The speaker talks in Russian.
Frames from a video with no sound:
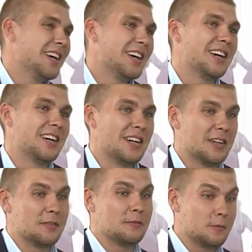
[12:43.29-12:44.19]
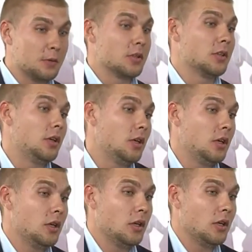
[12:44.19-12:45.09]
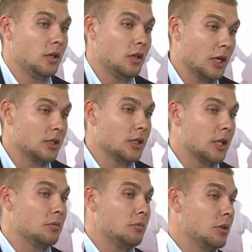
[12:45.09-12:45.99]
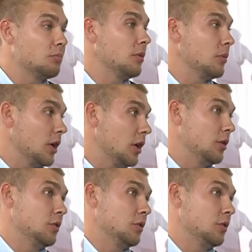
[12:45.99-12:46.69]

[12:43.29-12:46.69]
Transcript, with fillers: А, вот. И я на данный момент помогаю.